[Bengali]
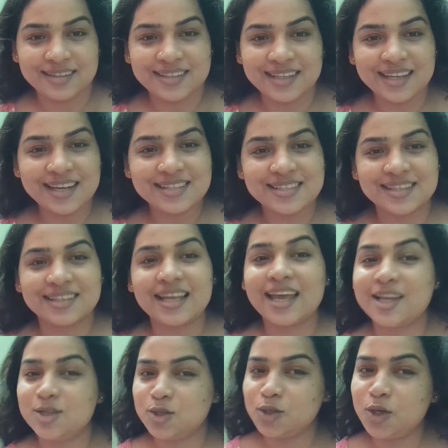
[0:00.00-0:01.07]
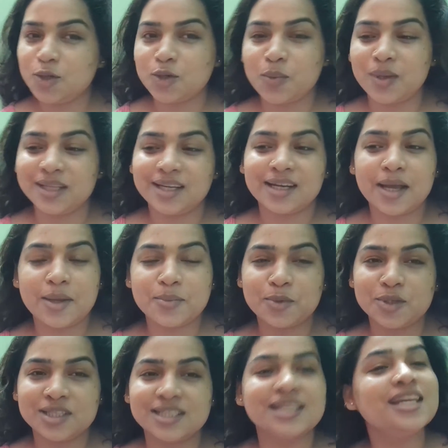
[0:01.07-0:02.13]
ঠিক আছে তাই এর জন্যই তোমাদেরকে আমি
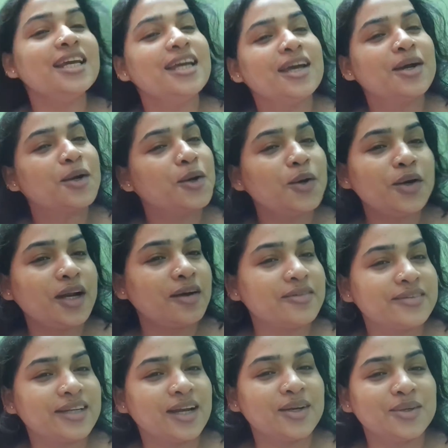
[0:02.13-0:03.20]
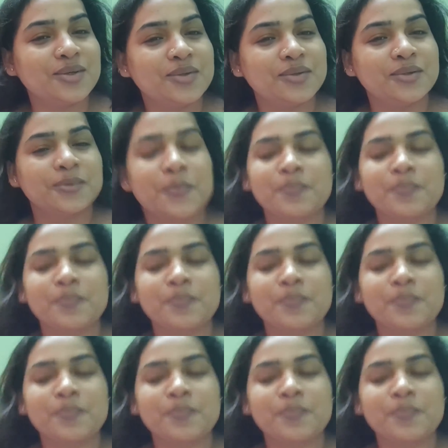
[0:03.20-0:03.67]
বলছি গুড আফটারনুন